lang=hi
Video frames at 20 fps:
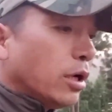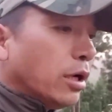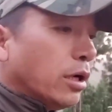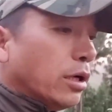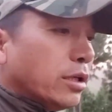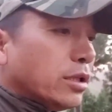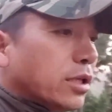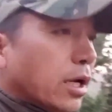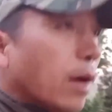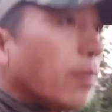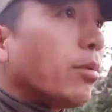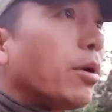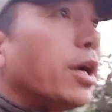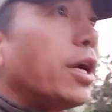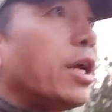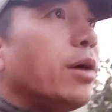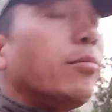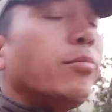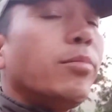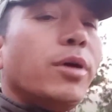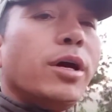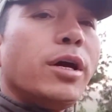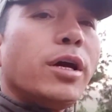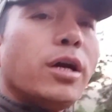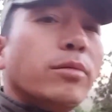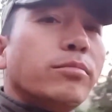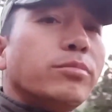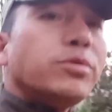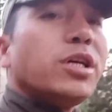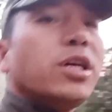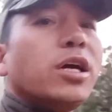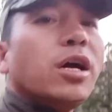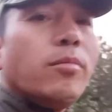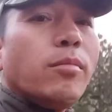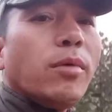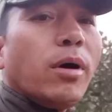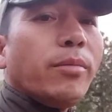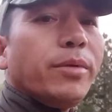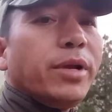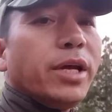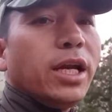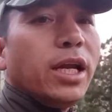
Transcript: शाम के टाइम पे कम से कम अपने के लिए